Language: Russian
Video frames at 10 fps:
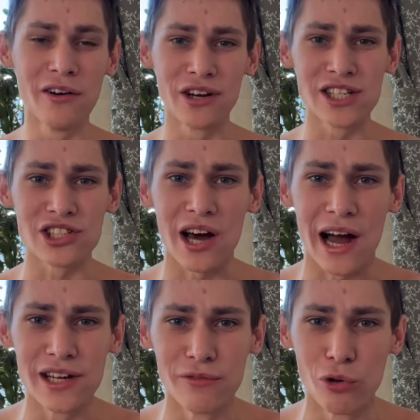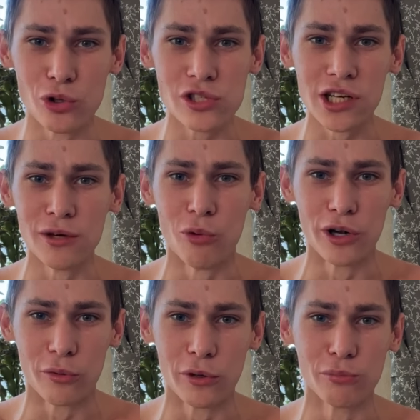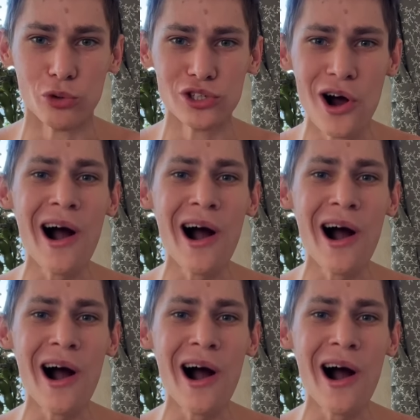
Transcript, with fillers: В ресторане воду с лимоном он будет.